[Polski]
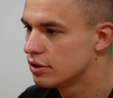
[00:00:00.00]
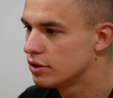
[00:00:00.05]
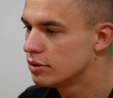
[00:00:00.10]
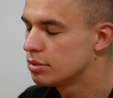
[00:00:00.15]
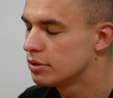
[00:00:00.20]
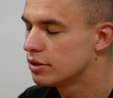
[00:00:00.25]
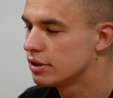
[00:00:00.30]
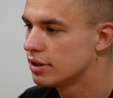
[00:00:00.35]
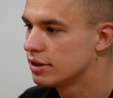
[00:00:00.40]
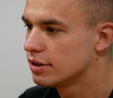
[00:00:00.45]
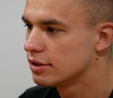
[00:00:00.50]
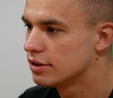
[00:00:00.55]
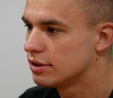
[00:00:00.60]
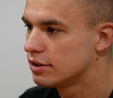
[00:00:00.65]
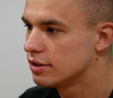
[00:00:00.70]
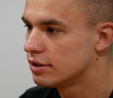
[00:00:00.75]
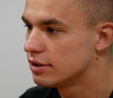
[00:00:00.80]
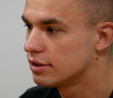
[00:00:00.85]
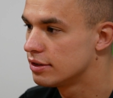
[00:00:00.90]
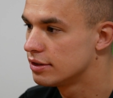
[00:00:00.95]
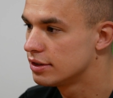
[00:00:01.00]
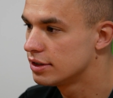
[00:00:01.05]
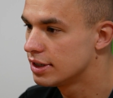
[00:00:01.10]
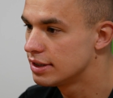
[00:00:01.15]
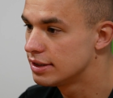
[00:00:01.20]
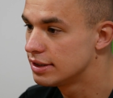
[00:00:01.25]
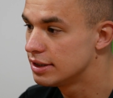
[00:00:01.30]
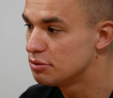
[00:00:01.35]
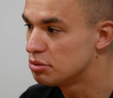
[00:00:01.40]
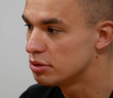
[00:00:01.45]
klub, to jest to
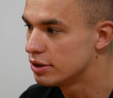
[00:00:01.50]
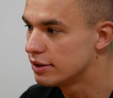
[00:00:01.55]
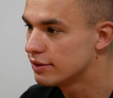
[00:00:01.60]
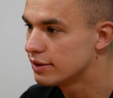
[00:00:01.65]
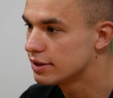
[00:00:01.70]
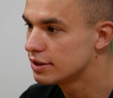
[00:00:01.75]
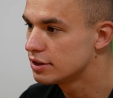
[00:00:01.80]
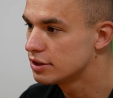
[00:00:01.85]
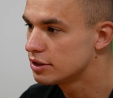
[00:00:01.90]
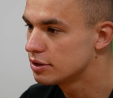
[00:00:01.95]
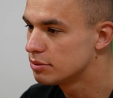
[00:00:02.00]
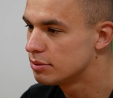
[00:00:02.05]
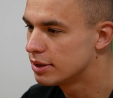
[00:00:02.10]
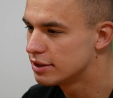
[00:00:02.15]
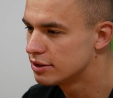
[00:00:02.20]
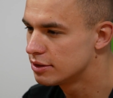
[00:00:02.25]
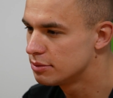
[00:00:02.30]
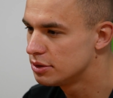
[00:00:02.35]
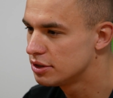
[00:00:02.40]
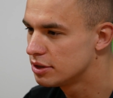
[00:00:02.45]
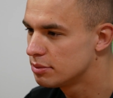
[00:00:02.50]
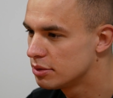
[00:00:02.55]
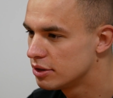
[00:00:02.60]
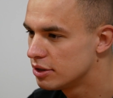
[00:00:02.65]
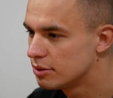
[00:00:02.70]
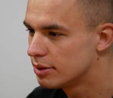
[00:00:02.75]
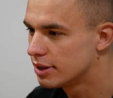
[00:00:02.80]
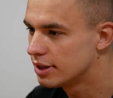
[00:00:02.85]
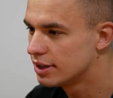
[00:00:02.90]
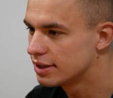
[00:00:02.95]
Chelsea, ponieważ bardzo mi się
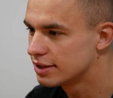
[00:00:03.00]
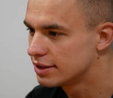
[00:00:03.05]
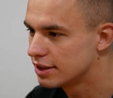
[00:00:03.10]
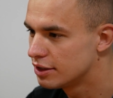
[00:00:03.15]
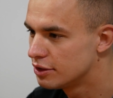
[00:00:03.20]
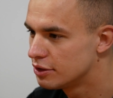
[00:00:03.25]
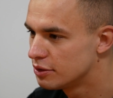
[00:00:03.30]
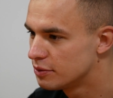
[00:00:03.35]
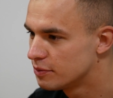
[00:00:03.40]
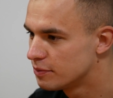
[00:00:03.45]
podoba ich stadion.